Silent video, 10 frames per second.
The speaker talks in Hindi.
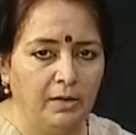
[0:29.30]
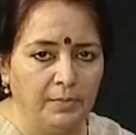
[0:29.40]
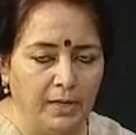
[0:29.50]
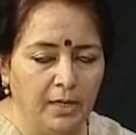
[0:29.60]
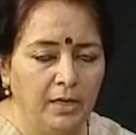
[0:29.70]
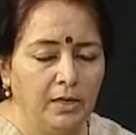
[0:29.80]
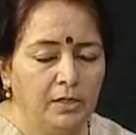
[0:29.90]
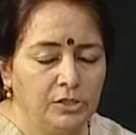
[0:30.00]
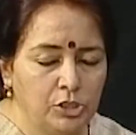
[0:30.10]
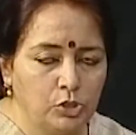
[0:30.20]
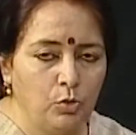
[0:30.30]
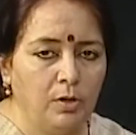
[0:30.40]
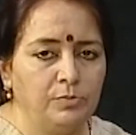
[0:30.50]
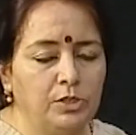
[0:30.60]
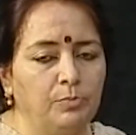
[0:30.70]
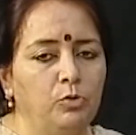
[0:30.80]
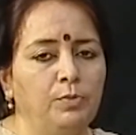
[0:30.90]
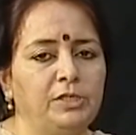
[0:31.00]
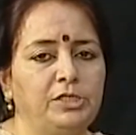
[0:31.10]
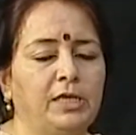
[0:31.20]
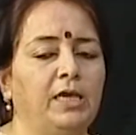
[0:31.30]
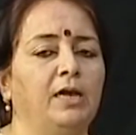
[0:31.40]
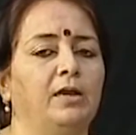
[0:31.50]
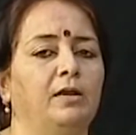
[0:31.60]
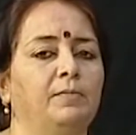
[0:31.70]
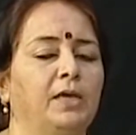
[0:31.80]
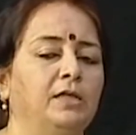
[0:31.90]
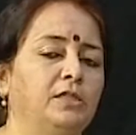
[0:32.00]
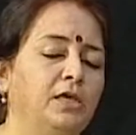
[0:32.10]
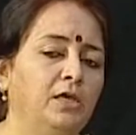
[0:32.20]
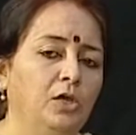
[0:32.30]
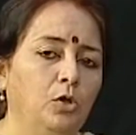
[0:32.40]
है जिसको हम जम्मू में जे के कहते हैं